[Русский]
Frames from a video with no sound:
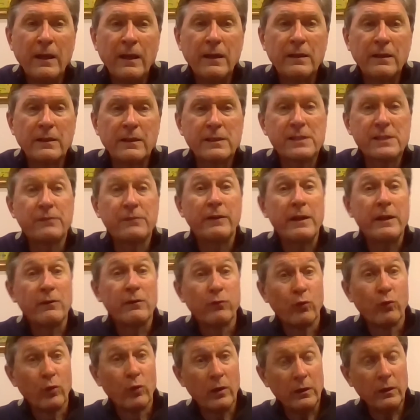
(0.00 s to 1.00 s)
Э,
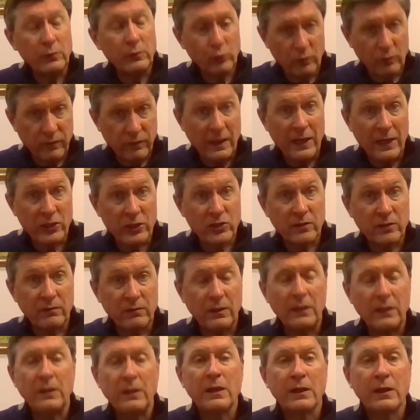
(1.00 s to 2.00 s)
своего, ну,
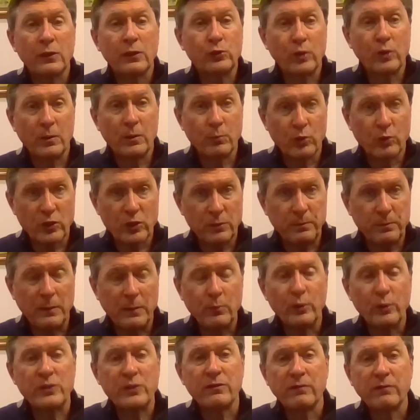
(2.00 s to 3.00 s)
важного, который может
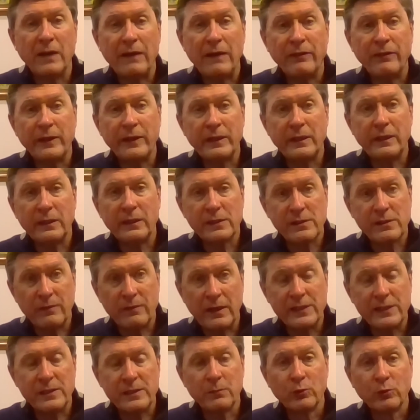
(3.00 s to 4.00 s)
помочь в Африке,
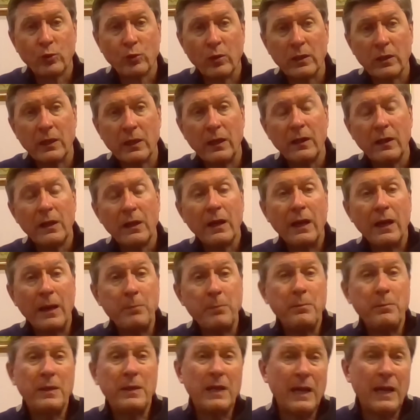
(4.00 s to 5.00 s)
связей много.
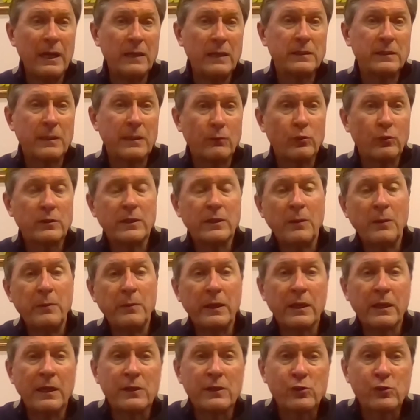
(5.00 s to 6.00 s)
Обменяли там вот на
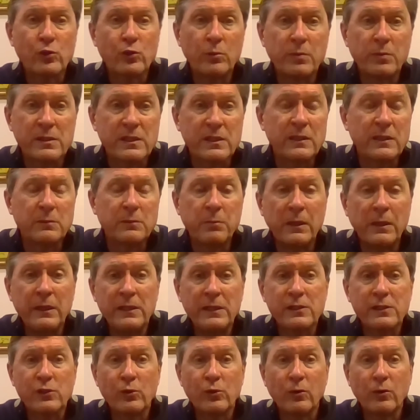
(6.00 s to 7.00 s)
американскую
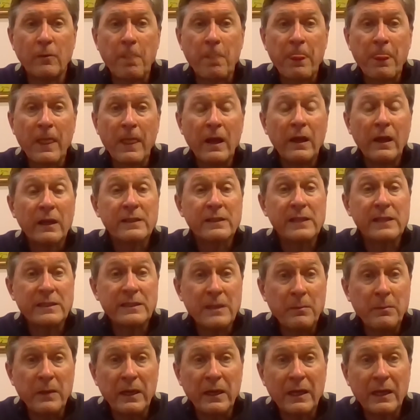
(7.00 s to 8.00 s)
баскетболистку. Кстати,
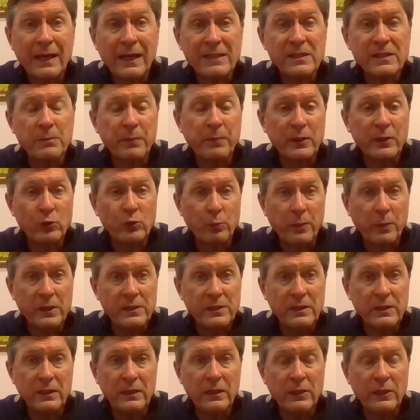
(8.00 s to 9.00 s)
американцы
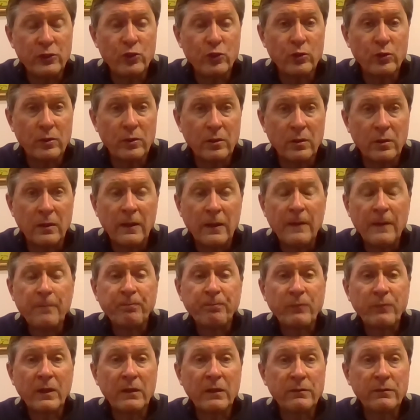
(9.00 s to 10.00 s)
предупредили еще
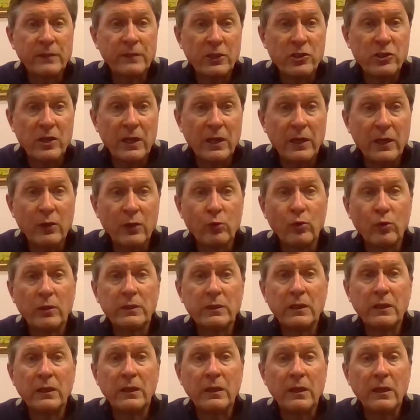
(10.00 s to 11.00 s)
в начале
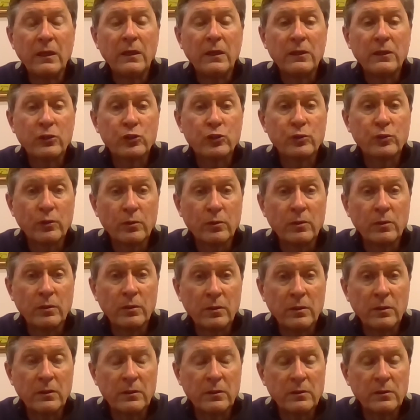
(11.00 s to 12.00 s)
года,
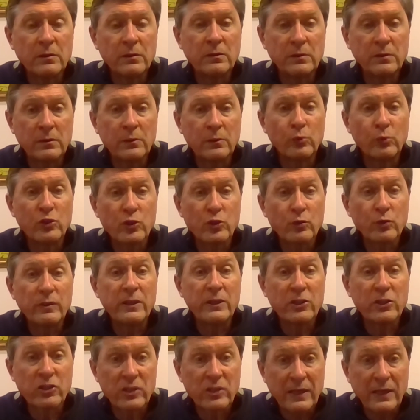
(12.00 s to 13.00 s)
что лучше
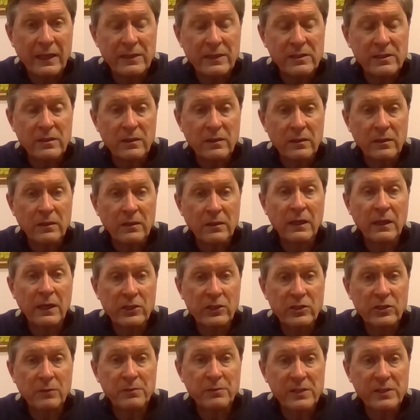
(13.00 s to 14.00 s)
уезжать
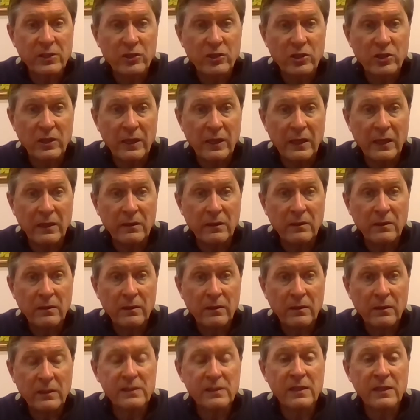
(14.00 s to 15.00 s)
гражданам США
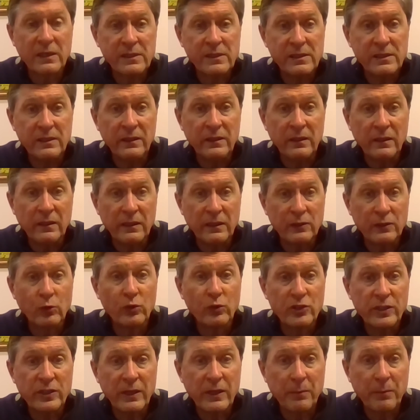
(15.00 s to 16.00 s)
из России. Это
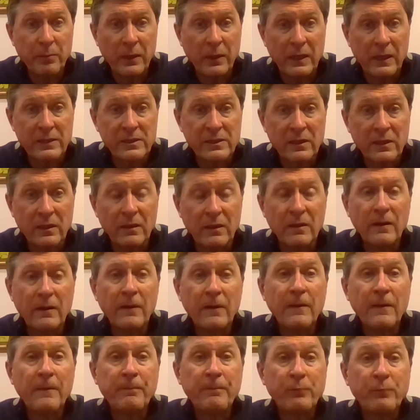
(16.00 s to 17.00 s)
очень опасно.
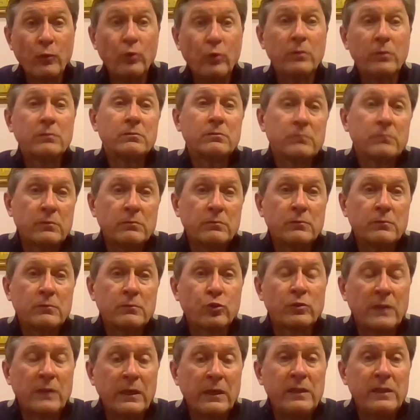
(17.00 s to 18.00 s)
Но ну,
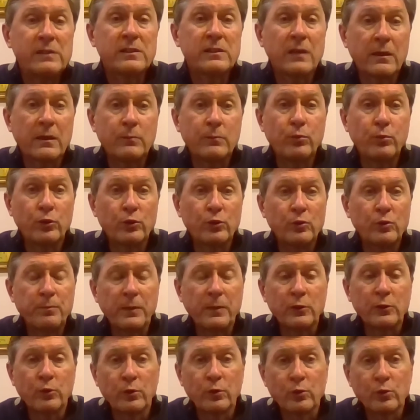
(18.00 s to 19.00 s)
журналисты работают
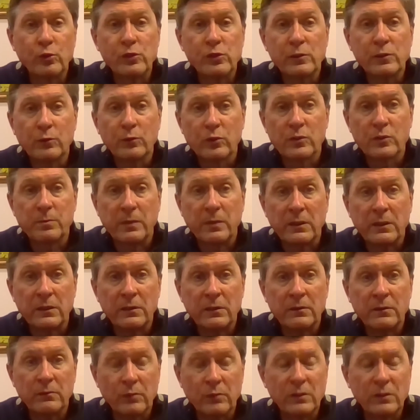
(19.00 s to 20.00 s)
по долгу
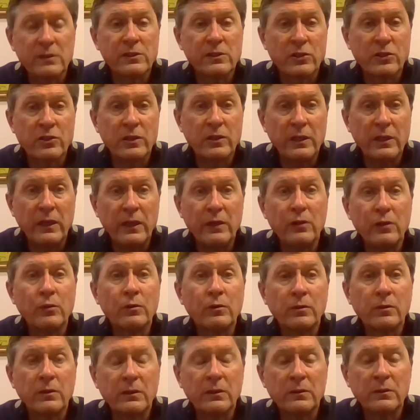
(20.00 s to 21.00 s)
службы. Вот, к
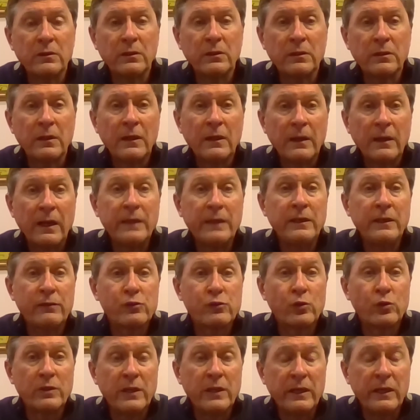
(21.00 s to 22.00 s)
сожалению, э, они в
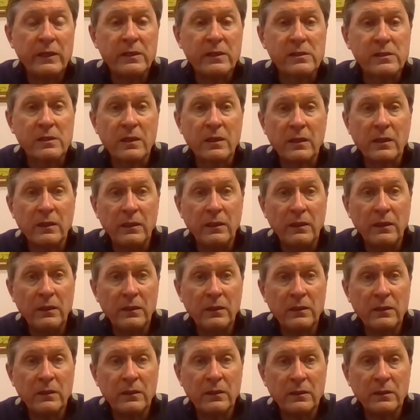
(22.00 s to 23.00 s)
зоне риска. И
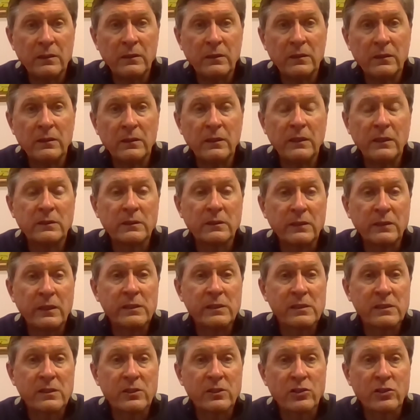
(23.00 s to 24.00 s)
э, этот
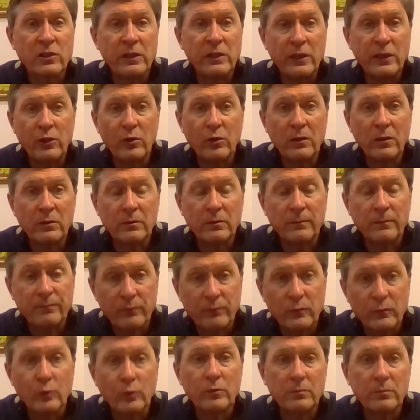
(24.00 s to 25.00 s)
риск, к сожалению,
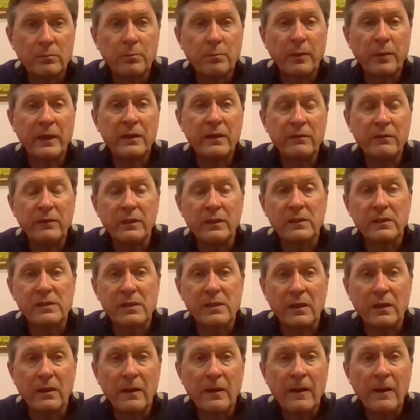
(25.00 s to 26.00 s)
ну,
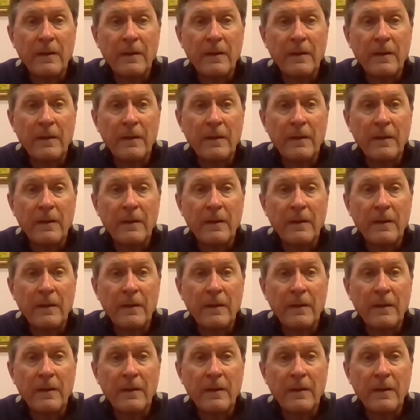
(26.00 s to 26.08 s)
проявился.